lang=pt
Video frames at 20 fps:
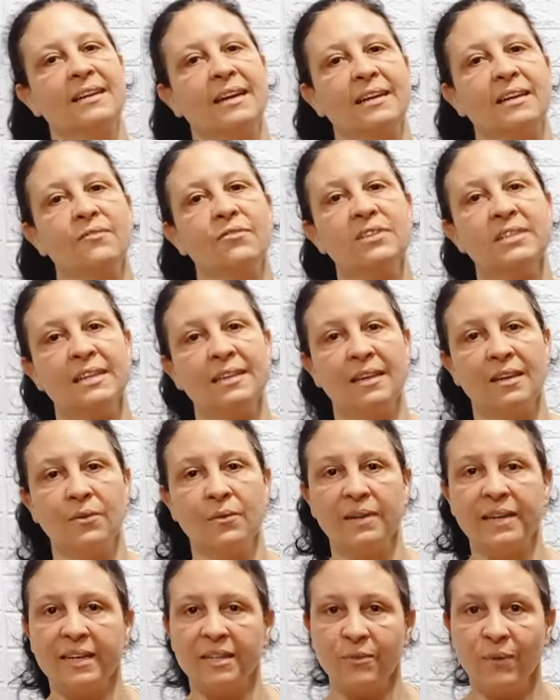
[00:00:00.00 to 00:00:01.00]
E aqui você tem
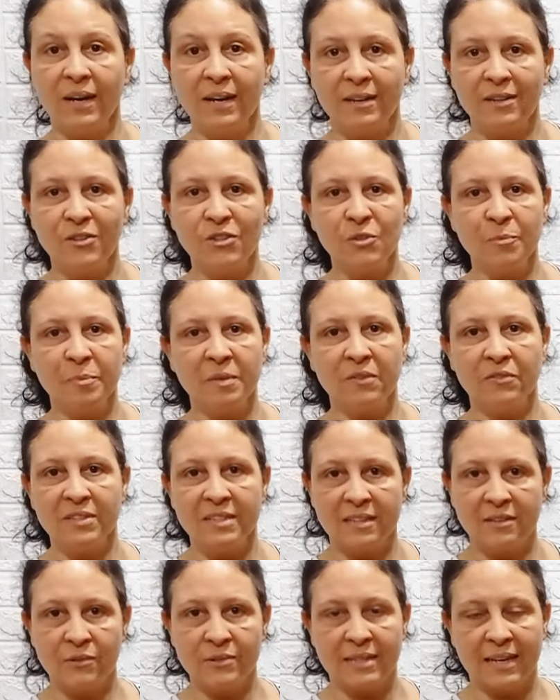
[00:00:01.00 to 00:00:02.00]
um lindo arranjo para
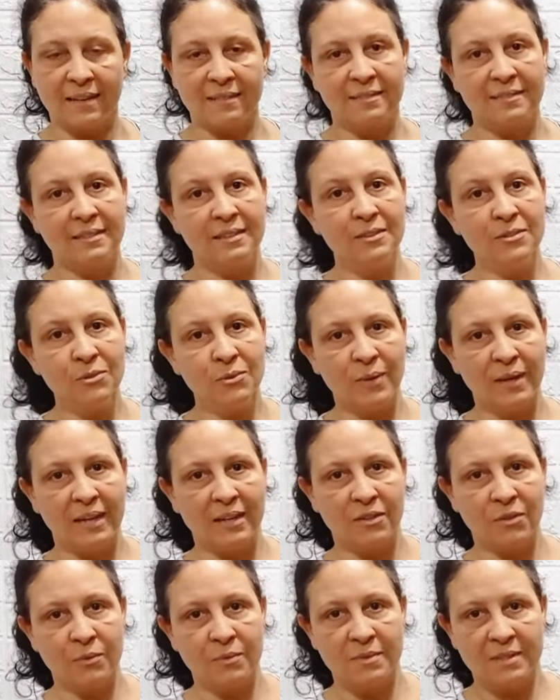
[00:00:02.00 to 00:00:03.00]
você usar tanto
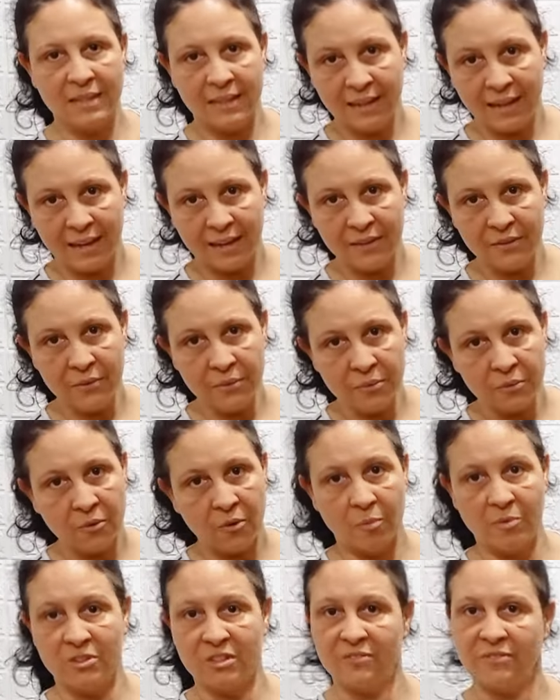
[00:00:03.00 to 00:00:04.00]
ele num cenário,
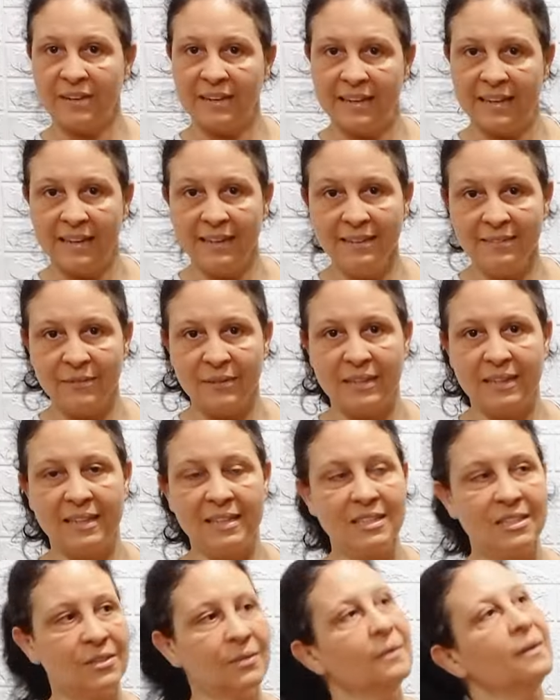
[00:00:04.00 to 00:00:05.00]
como eu já falei no
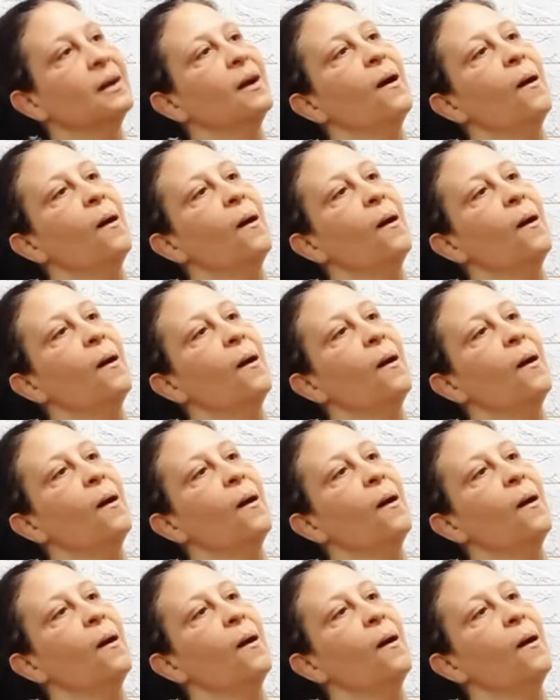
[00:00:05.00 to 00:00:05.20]
início,